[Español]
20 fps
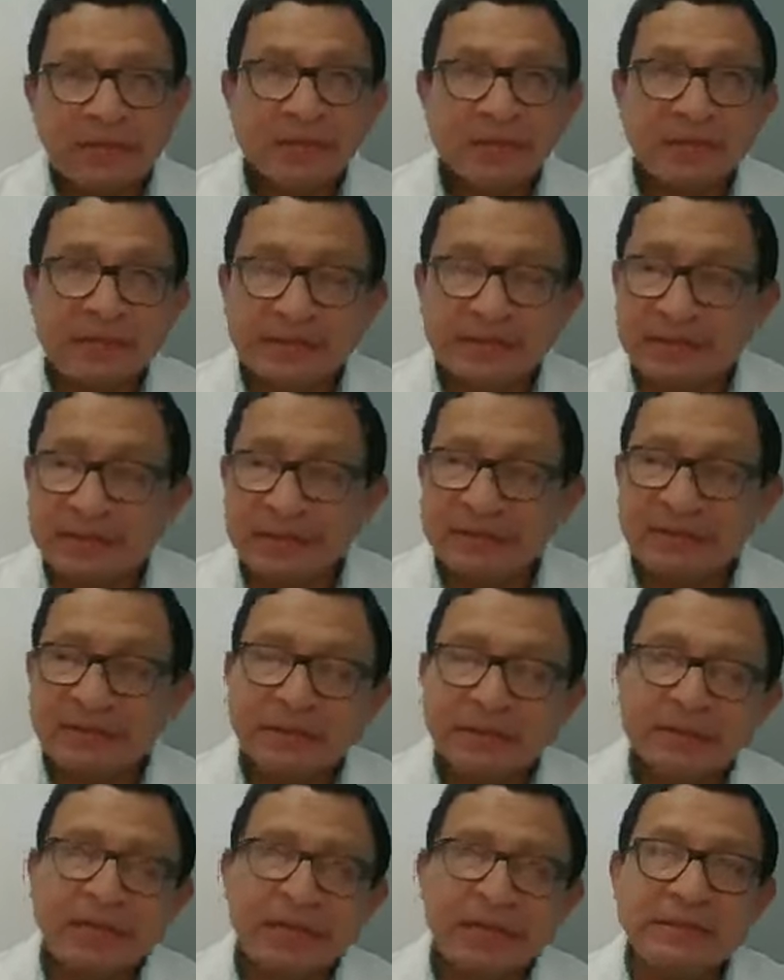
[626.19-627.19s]

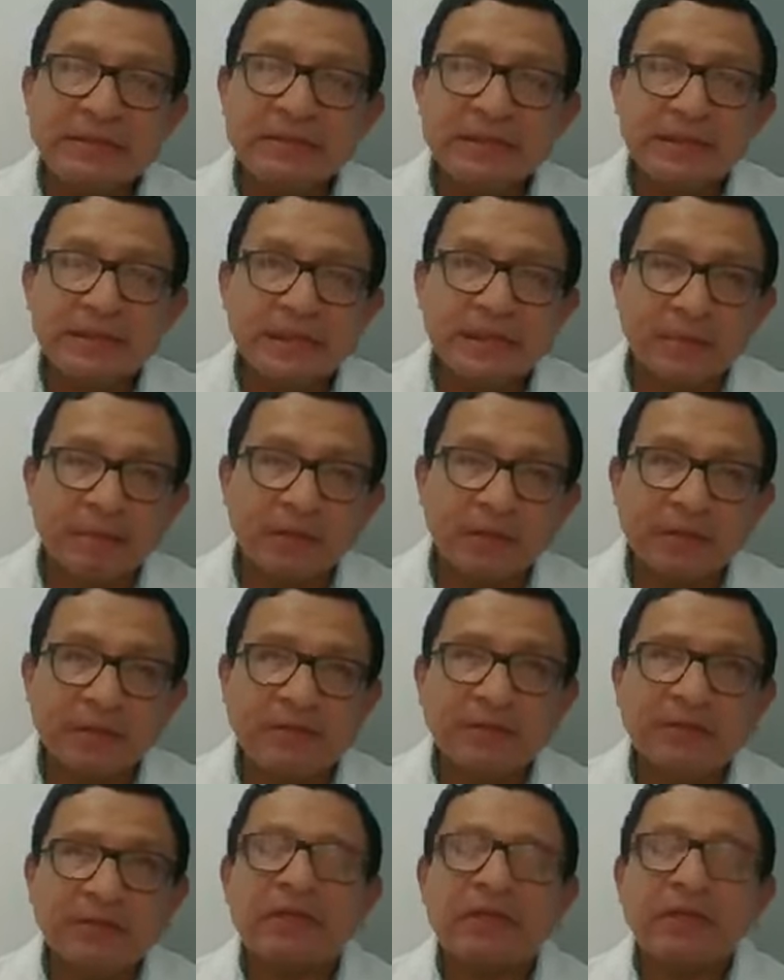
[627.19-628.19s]
hidrátese, descanse,
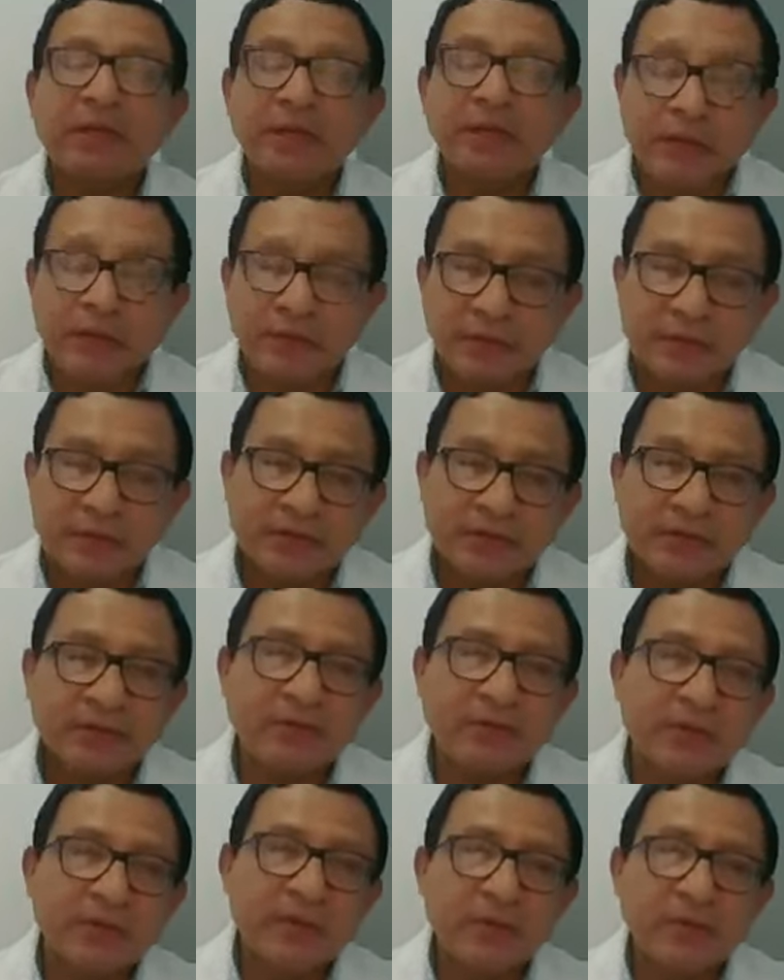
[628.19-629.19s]
repose y con
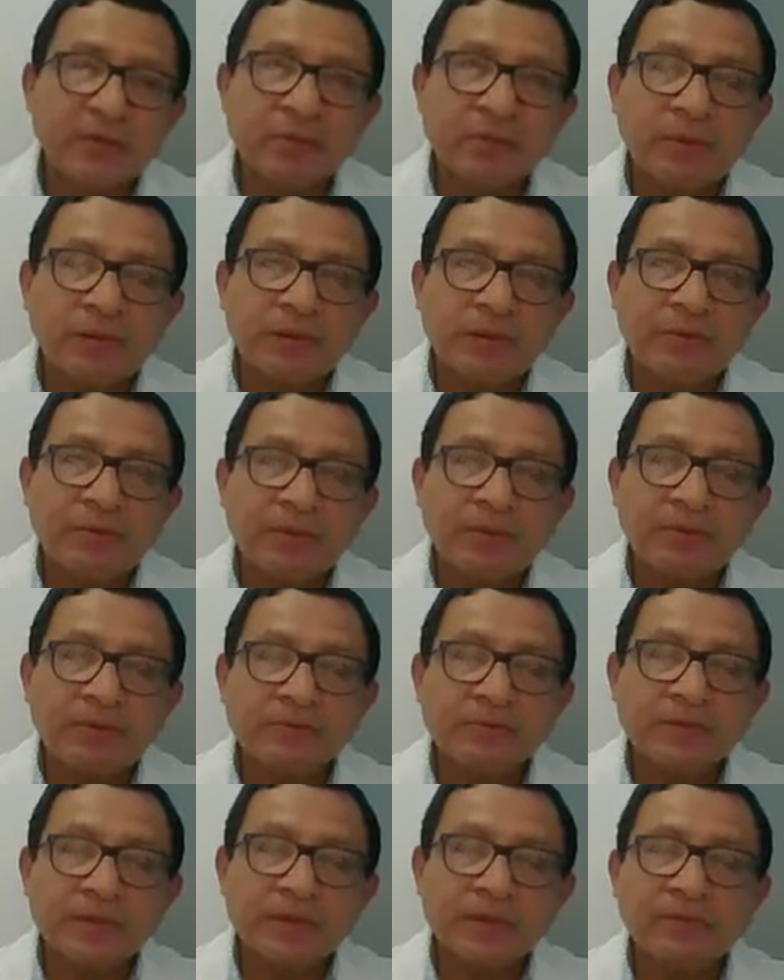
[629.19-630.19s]
eso
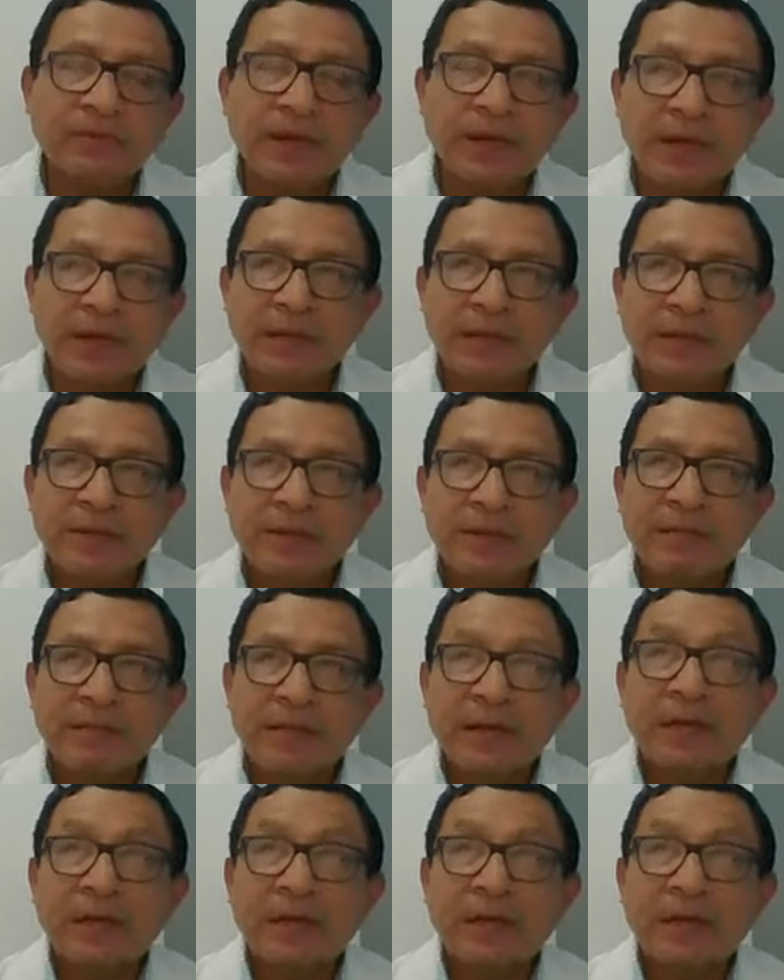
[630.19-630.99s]
probablemente usted va,